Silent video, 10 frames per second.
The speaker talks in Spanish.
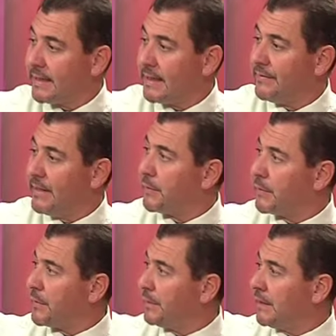salen de la
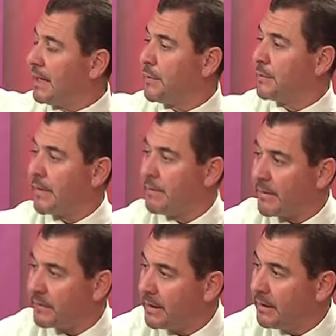zona central, zona de
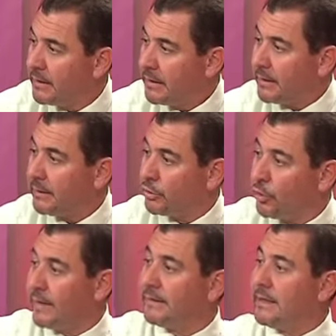maza,
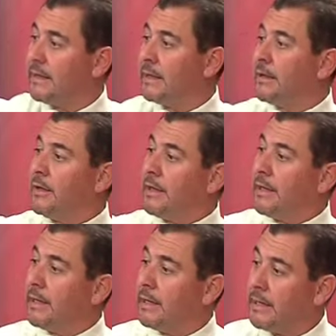todas tienen,
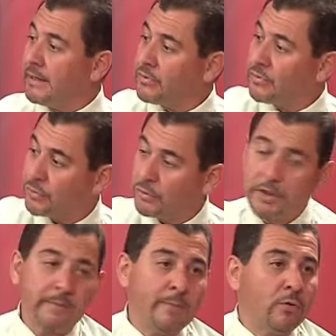eh, eso nosotros
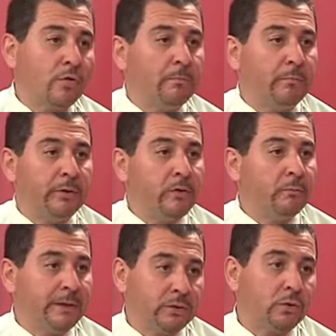le llamamos componer
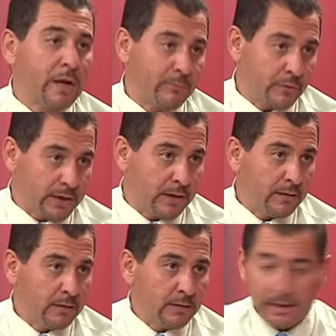un plato con armonía.
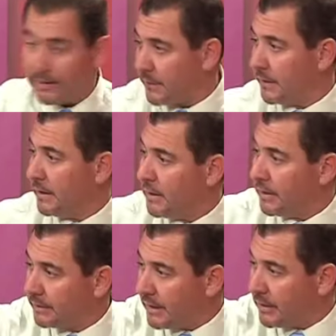Es decir,
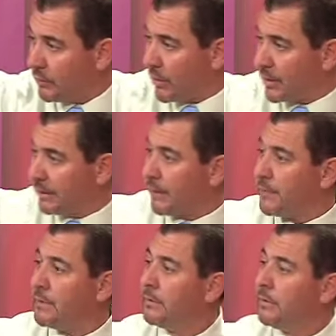tiene una
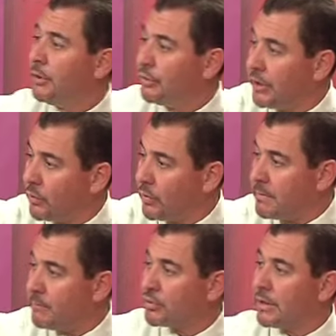orientación, tiene un
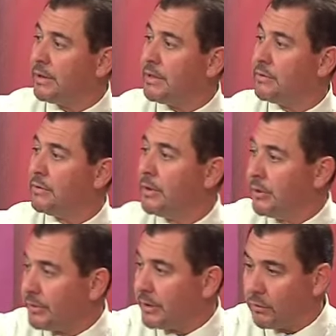mismo sentido,
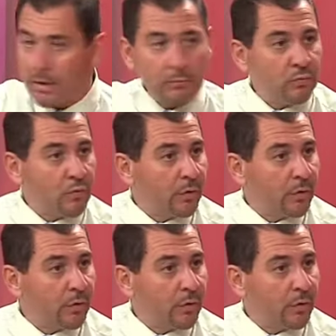tiene un